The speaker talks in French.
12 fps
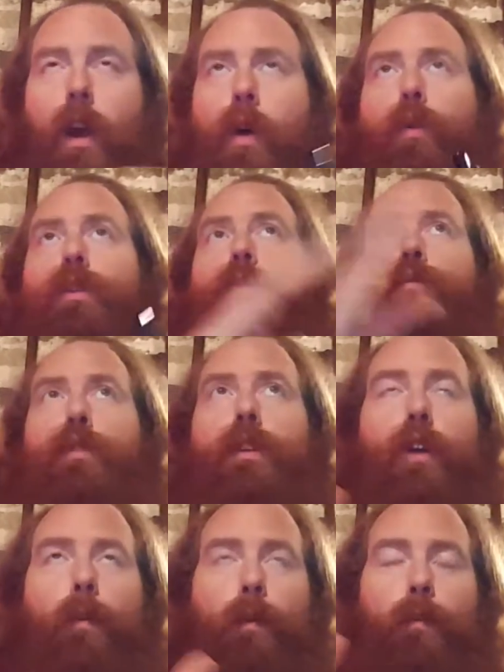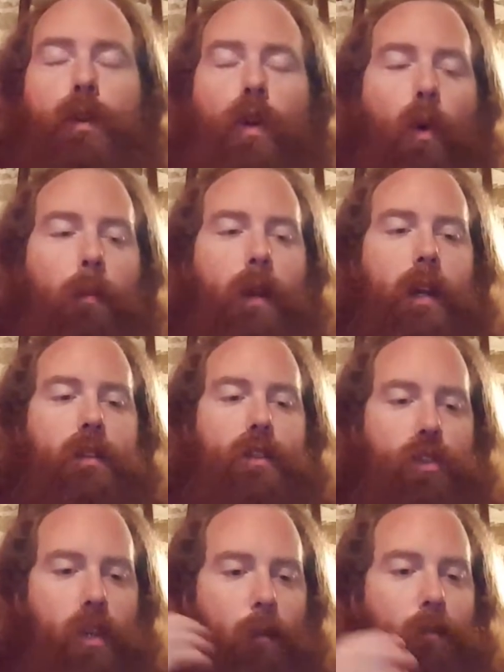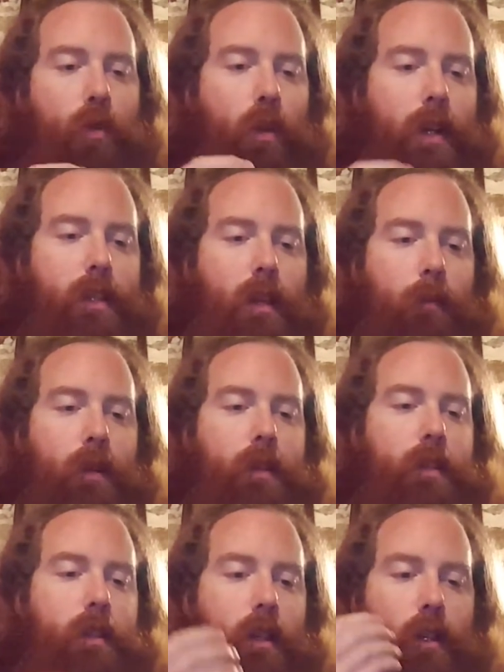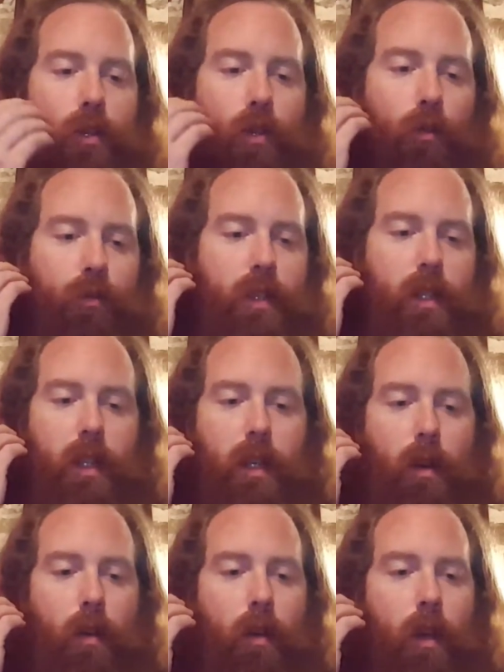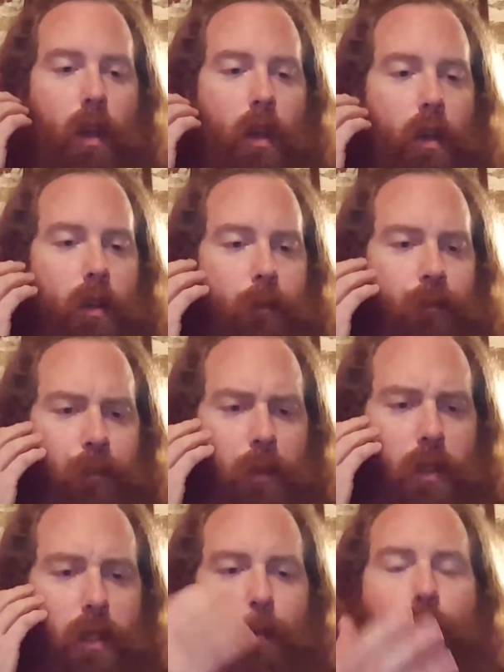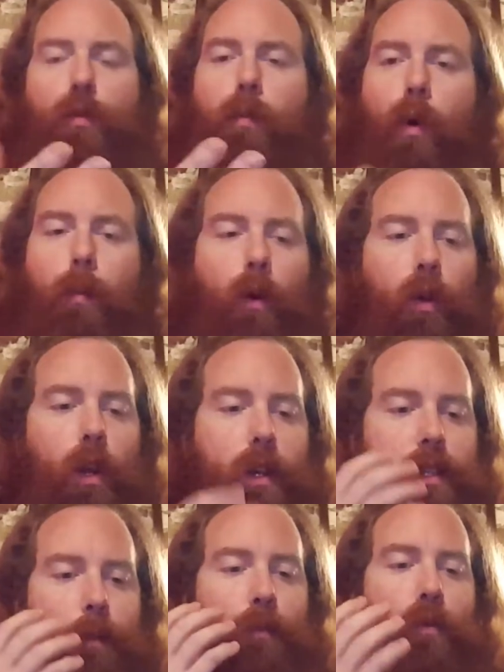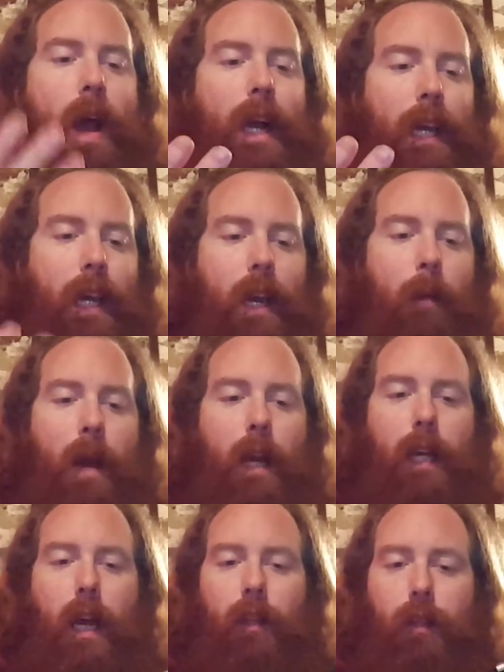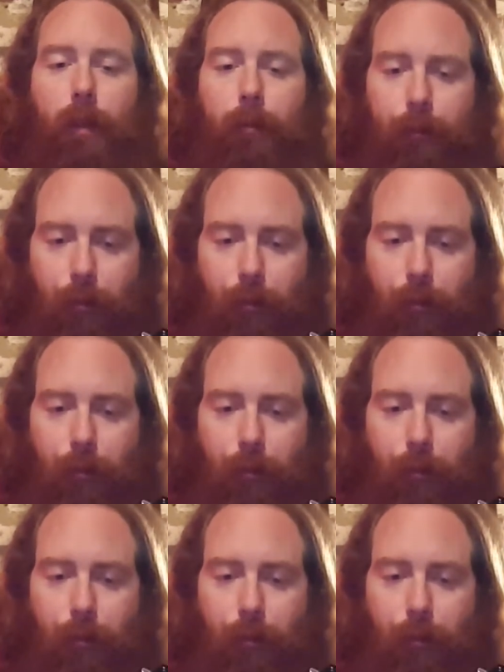au début, il était un peu plus complexe. J'aime mieux la simplicité. Je trouve que c'est c'est plus beau pour l'œil, c'est plus agréable à regarder.